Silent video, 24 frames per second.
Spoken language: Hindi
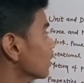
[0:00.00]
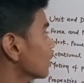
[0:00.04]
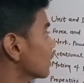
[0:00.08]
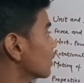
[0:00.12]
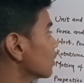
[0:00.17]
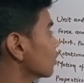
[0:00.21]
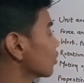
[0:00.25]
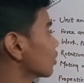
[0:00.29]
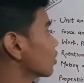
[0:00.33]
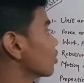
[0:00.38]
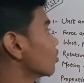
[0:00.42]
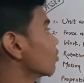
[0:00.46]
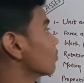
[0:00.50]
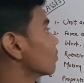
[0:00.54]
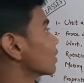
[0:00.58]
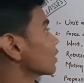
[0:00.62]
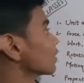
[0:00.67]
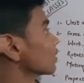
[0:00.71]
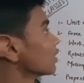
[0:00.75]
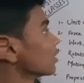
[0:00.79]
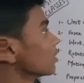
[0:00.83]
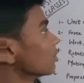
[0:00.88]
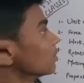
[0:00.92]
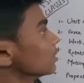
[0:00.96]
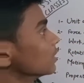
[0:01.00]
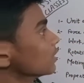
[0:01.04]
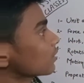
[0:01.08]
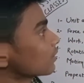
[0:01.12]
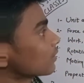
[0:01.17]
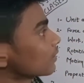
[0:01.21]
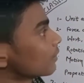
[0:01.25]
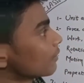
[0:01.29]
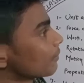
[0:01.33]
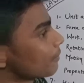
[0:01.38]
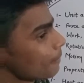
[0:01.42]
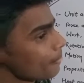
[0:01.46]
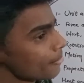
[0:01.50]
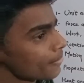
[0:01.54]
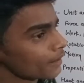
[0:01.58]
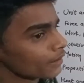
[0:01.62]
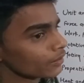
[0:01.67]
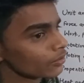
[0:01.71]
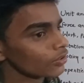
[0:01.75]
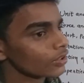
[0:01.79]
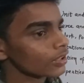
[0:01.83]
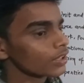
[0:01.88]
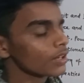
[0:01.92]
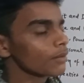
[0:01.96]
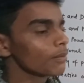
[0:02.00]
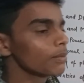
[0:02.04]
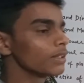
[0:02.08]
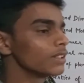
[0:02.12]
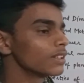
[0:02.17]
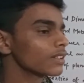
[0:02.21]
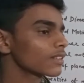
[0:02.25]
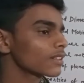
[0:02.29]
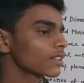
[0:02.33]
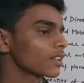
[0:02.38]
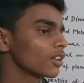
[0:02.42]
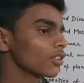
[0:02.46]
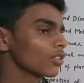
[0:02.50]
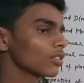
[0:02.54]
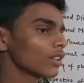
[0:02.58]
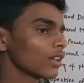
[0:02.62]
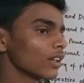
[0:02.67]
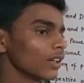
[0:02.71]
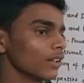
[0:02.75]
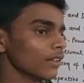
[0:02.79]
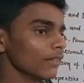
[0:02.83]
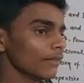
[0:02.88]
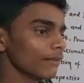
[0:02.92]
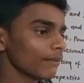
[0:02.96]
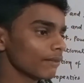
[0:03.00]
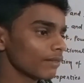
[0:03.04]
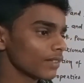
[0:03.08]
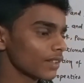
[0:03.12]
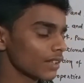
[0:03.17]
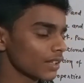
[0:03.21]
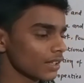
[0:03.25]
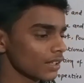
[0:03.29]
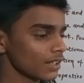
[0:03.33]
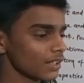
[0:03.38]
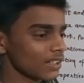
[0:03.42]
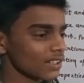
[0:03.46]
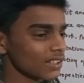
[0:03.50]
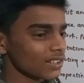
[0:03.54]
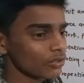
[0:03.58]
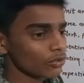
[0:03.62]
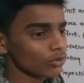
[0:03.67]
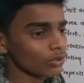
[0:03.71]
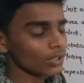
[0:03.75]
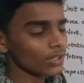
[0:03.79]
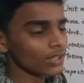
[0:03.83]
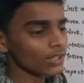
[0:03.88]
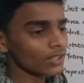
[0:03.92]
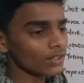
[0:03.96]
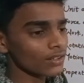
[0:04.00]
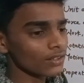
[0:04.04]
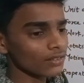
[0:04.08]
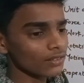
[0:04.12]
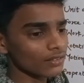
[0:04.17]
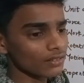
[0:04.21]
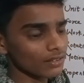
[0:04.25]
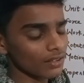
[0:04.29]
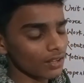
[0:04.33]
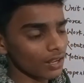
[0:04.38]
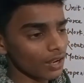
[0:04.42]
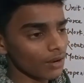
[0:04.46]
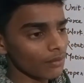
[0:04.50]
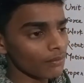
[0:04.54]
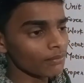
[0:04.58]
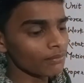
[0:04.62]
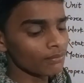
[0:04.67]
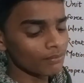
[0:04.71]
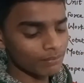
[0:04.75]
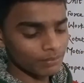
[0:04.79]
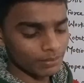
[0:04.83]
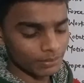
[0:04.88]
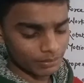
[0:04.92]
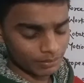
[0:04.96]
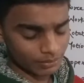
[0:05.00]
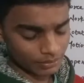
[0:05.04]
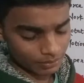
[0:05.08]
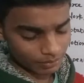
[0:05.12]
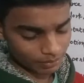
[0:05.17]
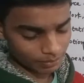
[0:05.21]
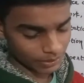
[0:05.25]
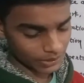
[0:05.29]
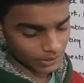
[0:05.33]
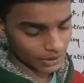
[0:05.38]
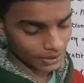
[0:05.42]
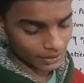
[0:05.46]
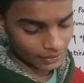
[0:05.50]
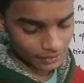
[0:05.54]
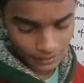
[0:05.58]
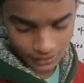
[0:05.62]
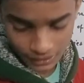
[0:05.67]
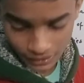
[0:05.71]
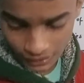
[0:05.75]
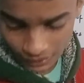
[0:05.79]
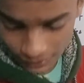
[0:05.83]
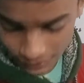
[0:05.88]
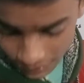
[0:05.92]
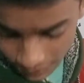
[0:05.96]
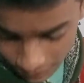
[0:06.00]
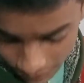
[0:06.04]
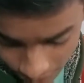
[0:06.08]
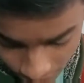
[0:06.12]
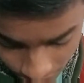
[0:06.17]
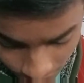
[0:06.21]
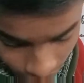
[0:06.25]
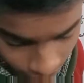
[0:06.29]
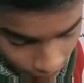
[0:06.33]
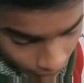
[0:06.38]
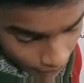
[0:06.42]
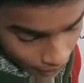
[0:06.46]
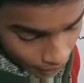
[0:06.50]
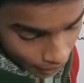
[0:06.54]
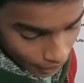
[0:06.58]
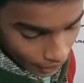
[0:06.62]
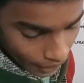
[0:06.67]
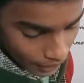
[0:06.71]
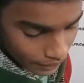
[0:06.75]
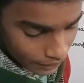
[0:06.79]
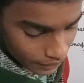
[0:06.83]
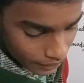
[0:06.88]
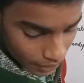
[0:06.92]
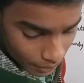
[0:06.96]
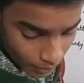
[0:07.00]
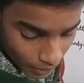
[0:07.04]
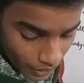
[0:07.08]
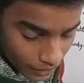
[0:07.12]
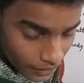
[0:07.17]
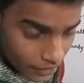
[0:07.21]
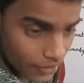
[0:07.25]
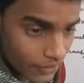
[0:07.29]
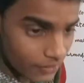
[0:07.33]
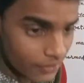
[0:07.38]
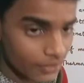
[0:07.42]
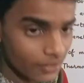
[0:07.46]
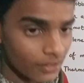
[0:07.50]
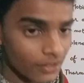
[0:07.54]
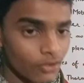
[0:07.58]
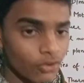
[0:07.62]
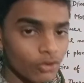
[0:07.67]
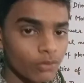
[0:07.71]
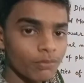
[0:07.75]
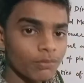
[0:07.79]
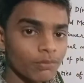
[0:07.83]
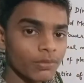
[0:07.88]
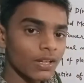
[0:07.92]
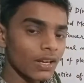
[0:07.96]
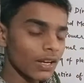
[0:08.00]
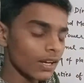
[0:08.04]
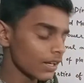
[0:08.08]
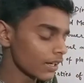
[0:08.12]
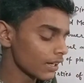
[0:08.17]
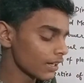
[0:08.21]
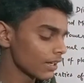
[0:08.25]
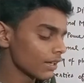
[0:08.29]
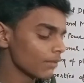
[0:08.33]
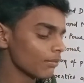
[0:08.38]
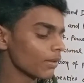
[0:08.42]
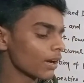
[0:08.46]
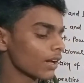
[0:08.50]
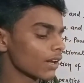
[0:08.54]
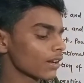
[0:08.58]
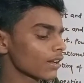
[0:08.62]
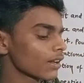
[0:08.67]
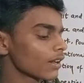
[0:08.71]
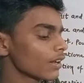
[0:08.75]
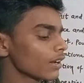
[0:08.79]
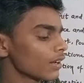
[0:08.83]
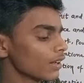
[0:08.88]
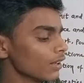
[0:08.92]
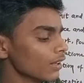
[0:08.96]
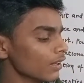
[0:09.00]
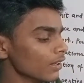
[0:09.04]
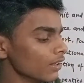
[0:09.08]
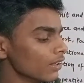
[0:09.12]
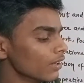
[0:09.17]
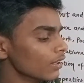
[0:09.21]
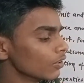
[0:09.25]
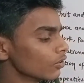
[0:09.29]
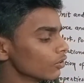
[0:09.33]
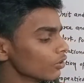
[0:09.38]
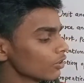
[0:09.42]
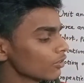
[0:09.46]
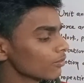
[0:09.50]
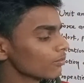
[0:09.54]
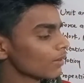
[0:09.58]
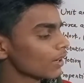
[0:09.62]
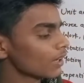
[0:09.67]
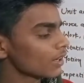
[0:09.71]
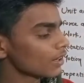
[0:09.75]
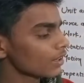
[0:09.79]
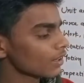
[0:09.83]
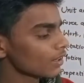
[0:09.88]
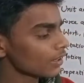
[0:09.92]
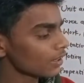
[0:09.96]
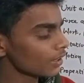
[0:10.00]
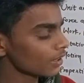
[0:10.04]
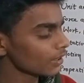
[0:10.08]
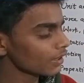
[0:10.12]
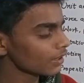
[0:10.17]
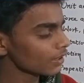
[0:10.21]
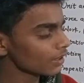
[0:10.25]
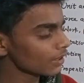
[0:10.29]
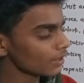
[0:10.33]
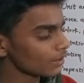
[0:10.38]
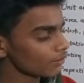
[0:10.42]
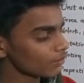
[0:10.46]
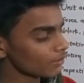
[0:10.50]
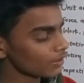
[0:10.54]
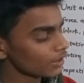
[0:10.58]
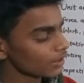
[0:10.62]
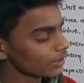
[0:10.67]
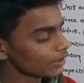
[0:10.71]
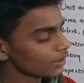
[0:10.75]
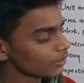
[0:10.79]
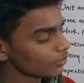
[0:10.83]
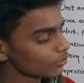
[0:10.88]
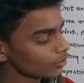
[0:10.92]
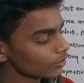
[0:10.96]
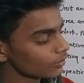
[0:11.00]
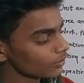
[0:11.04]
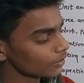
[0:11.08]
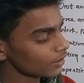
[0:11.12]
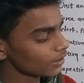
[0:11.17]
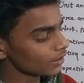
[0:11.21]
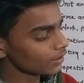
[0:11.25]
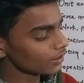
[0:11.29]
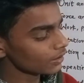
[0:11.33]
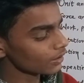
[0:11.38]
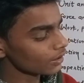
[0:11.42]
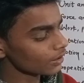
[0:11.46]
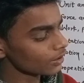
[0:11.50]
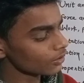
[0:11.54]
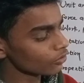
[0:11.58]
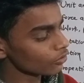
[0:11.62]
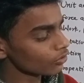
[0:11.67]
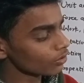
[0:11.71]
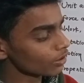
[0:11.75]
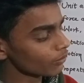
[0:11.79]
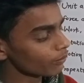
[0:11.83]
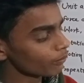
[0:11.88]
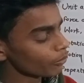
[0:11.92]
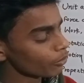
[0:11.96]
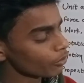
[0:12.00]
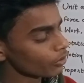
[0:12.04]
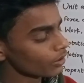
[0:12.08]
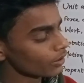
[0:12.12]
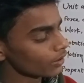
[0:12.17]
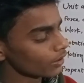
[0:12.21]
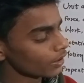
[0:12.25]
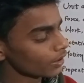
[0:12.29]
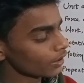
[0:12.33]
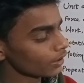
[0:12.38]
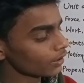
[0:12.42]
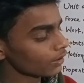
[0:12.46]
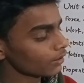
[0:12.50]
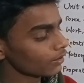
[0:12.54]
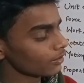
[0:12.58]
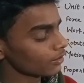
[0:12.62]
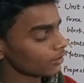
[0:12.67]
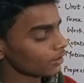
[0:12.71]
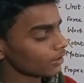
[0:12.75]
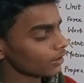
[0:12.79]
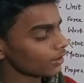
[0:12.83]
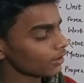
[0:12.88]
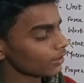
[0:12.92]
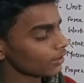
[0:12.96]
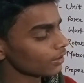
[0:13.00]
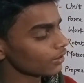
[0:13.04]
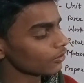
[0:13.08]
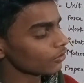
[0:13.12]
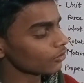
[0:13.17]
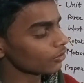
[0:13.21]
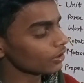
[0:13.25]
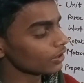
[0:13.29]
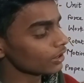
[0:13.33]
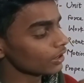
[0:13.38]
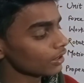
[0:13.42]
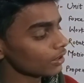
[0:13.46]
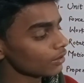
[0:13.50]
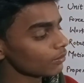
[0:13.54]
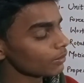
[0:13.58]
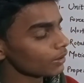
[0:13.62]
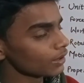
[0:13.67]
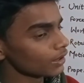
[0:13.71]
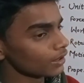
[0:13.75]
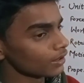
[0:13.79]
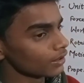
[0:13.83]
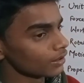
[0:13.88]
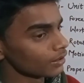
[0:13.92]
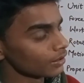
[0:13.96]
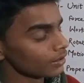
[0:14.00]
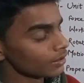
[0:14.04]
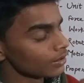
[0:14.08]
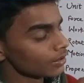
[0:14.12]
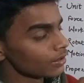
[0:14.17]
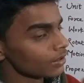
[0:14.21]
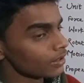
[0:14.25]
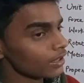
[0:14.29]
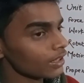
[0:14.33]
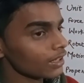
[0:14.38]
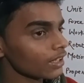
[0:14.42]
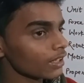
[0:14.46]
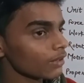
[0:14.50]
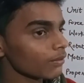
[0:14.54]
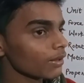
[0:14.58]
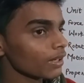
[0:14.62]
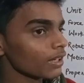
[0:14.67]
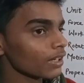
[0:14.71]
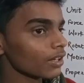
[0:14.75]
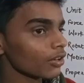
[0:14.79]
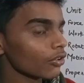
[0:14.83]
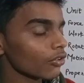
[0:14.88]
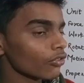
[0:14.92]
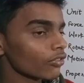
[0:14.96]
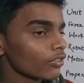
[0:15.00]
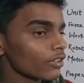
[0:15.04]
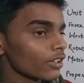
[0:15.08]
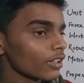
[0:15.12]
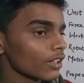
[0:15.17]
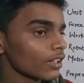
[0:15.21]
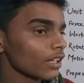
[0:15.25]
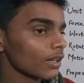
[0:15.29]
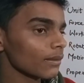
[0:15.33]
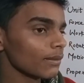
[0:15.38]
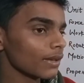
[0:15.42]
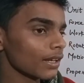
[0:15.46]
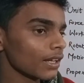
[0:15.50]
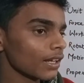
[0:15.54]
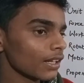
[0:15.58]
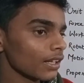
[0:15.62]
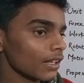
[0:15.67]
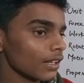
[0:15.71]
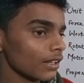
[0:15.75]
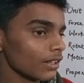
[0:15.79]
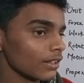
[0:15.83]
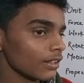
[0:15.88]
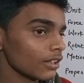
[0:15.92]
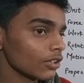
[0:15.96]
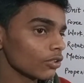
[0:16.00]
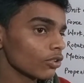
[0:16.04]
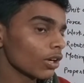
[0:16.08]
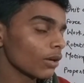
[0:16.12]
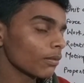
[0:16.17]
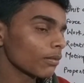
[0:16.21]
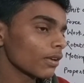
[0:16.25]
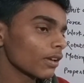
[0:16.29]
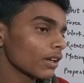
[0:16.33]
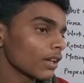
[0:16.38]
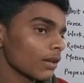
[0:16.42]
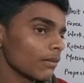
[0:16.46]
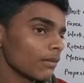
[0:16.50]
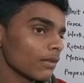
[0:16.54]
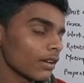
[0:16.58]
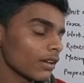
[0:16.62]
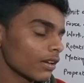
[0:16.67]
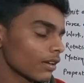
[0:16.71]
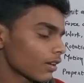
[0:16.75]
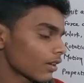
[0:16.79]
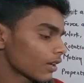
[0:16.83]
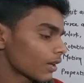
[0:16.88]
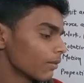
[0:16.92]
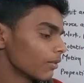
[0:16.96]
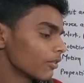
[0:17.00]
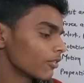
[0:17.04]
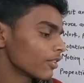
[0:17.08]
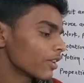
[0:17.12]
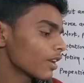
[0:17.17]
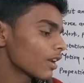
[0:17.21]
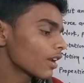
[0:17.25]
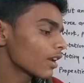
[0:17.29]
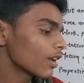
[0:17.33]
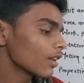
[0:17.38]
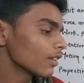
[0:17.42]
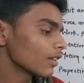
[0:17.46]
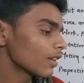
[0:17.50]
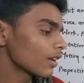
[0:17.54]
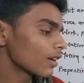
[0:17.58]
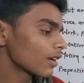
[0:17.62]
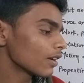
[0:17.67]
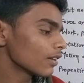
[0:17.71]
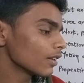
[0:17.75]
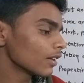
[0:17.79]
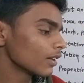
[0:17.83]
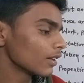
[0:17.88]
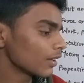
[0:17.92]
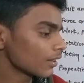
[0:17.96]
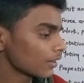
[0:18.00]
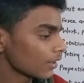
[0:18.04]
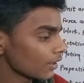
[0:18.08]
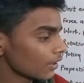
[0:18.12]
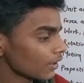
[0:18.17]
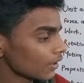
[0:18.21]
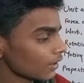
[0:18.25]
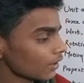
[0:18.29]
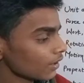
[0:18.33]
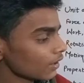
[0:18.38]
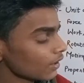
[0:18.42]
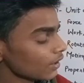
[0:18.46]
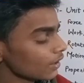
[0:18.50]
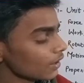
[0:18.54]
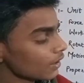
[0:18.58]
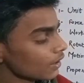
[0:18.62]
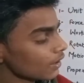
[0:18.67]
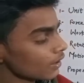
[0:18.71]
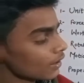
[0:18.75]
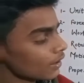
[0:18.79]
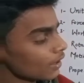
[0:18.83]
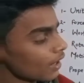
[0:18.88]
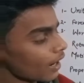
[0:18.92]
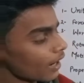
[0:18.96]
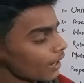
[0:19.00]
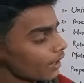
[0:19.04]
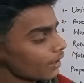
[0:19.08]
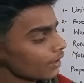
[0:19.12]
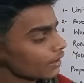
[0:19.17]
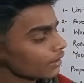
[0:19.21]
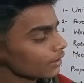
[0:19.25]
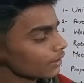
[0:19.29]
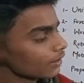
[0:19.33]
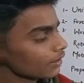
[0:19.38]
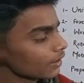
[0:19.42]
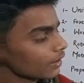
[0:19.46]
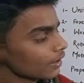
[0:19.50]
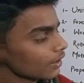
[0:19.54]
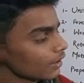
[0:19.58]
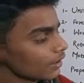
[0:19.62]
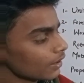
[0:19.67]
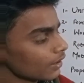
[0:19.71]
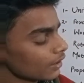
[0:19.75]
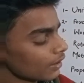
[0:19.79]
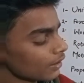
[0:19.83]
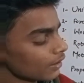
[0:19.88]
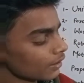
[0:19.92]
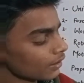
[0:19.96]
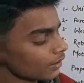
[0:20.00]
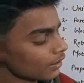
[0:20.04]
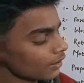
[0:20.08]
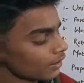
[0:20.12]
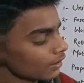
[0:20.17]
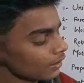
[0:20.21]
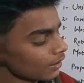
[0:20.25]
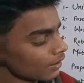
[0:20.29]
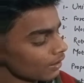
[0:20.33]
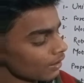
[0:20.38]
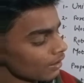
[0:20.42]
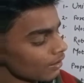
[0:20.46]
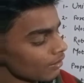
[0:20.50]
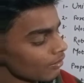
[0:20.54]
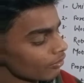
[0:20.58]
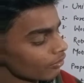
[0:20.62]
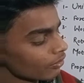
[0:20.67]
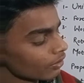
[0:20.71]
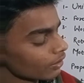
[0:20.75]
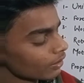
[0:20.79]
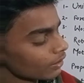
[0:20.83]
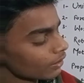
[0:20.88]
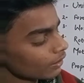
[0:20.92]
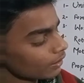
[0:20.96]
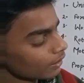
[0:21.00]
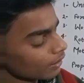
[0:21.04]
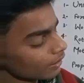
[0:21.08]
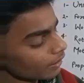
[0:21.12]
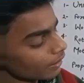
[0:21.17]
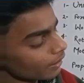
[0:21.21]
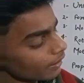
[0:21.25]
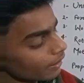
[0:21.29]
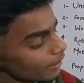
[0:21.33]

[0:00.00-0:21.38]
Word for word: कि क्यों पढ़ते हैं फिजिक्स तो देखिए फिजिक्स क्या होता है कि कोई अगर हम पदार्थ ले लेते हैं एज इमेजिनेशन के रूप में अगर ये मार्कर है तो इस मार्कर की अगर हम देखें तो इसके अंदर का जो कंपोनेंट है कि इसके अंदर जो इंक बड़ी है इंक में कौन सा केमिकल है ये तो आपका केमिस्ट्री के अंतर्गत आ जाता है लेकिन इंक की हाइट कितनी है इंक की इनका